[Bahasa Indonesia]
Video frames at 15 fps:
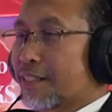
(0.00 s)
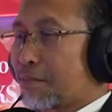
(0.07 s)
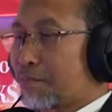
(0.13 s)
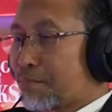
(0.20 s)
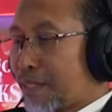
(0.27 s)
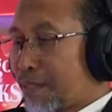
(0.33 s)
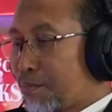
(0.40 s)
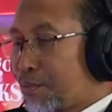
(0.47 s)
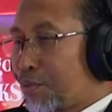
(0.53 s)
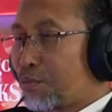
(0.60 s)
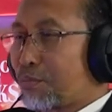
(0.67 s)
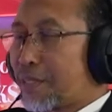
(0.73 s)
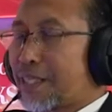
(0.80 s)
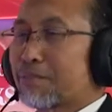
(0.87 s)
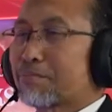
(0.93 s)
tempat
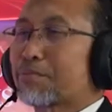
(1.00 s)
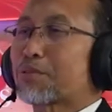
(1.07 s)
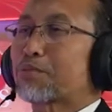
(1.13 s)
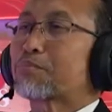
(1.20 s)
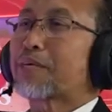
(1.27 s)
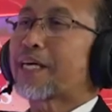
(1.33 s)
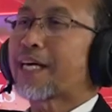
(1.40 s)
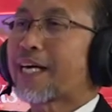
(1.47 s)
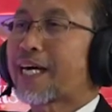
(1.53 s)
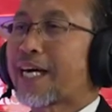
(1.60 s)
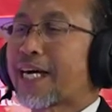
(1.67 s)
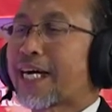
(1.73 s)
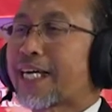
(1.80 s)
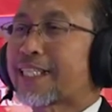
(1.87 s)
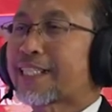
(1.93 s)

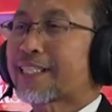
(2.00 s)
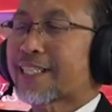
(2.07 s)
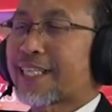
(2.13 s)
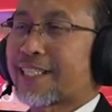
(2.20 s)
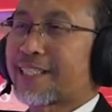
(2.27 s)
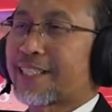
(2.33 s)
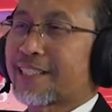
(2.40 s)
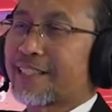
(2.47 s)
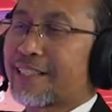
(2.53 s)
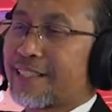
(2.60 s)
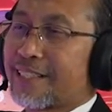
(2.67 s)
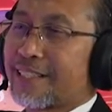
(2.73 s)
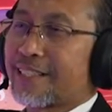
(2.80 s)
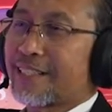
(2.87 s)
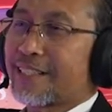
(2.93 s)
perumahan-perumahan, kadang
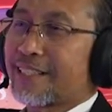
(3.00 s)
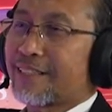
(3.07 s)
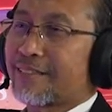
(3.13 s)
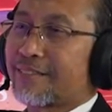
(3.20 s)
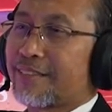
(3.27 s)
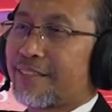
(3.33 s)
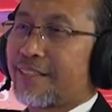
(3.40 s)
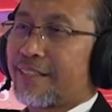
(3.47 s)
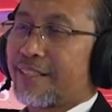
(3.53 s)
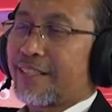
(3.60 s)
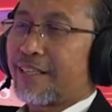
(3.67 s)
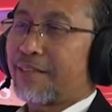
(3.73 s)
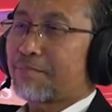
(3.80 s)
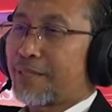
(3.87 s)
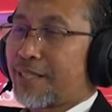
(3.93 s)
di
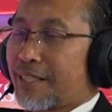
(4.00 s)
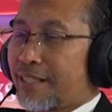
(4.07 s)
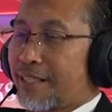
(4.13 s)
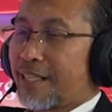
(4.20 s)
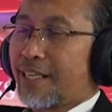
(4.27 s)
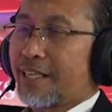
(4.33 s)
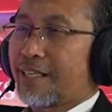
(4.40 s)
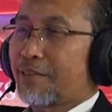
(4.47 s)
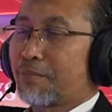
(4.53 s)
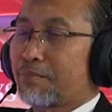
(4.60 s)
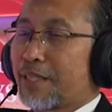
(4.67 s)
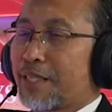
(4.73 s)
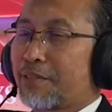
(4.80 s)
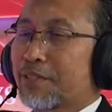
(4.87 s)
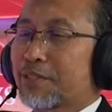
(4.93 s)
apa ya
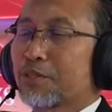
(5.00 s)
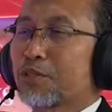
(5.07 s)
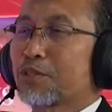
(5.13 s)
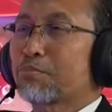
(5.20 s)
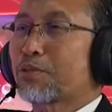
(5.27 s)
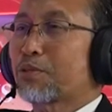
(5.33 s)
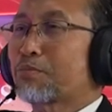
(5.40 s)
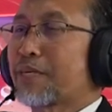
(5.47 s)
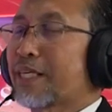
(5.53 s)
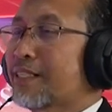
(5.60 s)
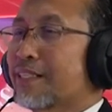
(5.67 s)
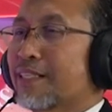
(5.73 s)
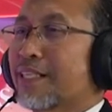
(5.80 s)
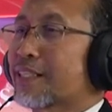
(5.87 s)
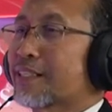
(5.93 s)
pada waktu itu
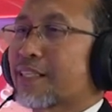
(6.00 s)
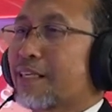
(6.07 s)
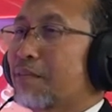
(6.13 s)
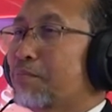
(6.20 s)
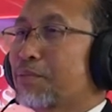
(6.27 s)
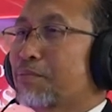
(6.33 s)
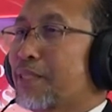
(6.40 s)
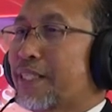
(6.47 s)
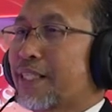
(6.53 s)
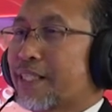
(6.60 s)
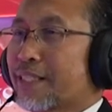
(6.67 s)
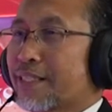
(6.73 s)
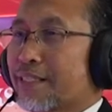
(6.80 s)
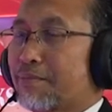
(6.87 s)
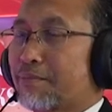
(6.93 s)
perumahan nggak terlampau
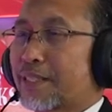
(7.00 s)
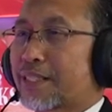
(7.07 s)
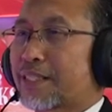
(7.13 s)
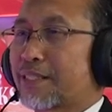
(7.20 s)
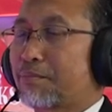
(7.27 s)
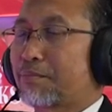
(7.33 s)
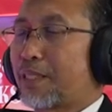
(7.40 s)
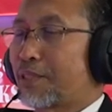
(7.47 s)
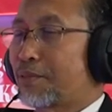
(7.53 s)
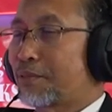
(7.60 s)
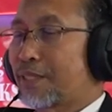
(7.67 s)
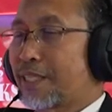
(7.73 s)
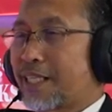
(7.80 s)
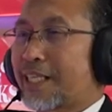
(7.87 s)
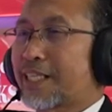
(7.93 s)
banyak, masih baru
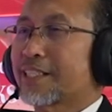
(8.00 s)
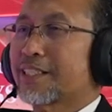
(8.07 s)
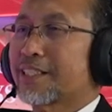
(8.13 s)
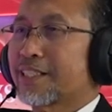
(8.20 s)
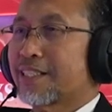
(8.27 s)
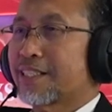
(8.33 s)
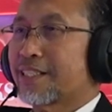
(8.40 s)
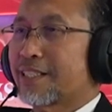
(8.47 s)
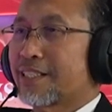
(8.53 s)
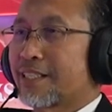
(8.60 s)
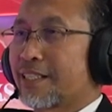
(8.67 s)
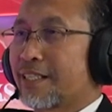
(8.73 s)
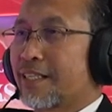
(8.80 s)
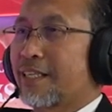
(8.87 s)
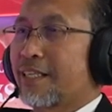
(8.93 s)
Griasri,
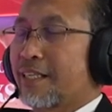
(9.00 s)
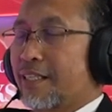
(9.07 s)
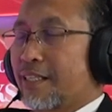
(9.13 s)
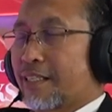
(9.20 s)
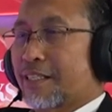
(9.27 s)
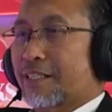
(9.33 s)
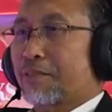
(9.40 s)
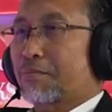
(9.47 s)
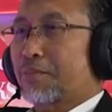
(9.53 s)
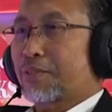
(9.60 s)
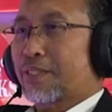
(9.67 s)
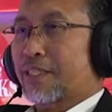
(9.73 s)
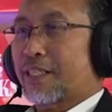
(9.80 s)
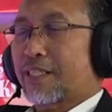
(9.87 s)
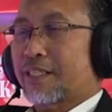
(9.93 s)
Gria
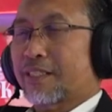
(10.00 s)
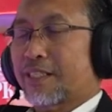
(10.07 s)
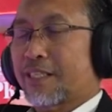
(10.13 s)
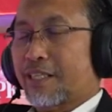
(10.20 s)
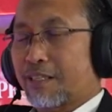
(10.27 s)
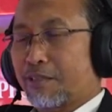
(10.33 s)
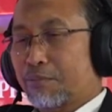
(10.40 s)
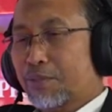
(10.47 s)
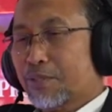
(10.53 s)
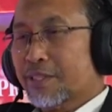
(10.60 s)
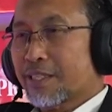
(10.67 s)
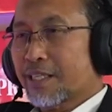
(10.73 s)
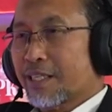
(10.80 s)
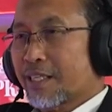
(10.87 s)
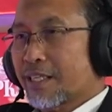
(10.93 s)
kemudian Gria
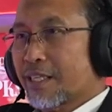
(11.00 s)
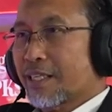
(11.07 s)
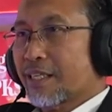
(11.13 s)
Mukti,